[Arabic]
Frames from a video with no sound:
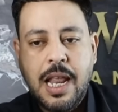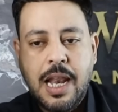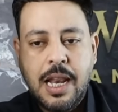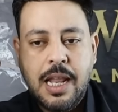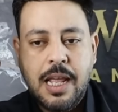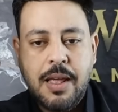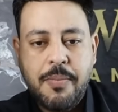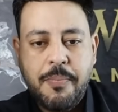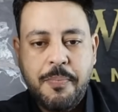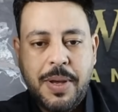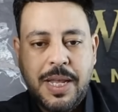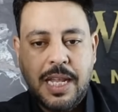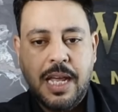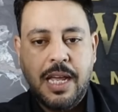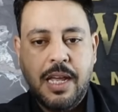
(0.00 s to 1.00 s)
اللي
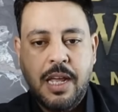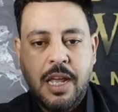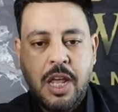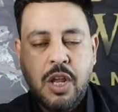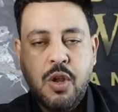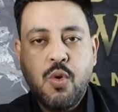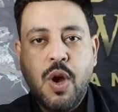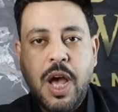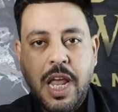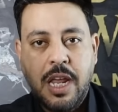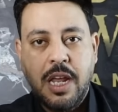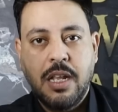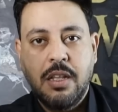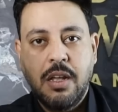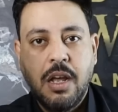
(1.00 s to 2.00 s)
بدا
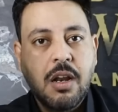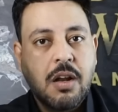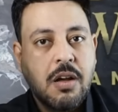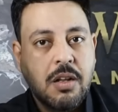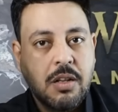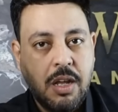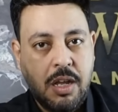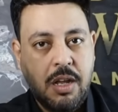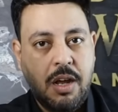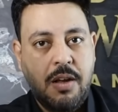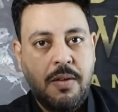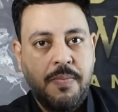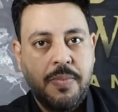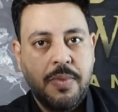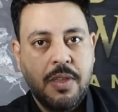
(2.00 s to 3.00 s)
يؤيد
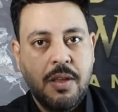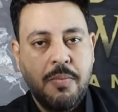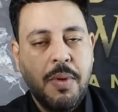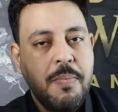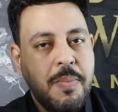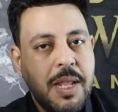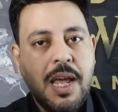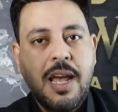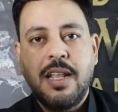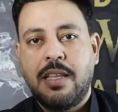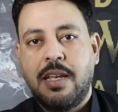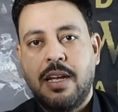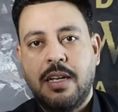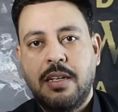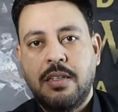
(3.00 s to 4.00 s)
القضيه من
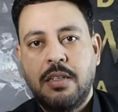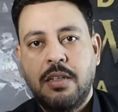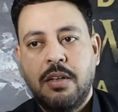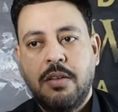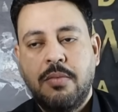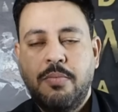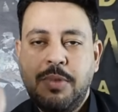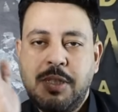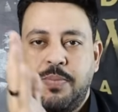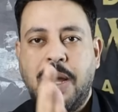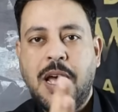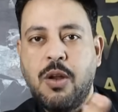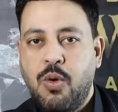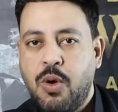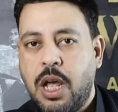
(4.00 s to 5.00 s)
بدايتها مش
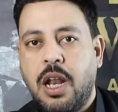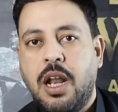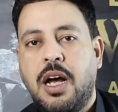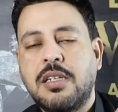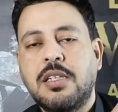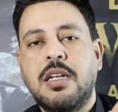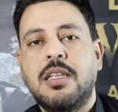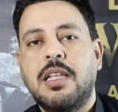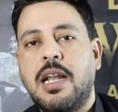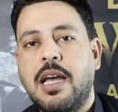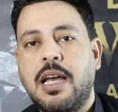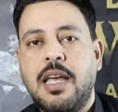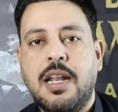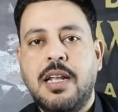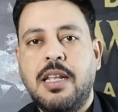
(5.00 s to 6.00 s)
مع الهوجه اللي حصلت
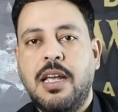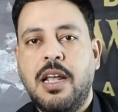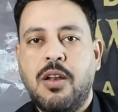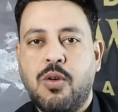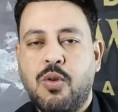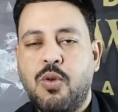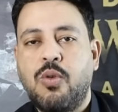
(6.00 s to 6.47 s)
الاخيره دي اللي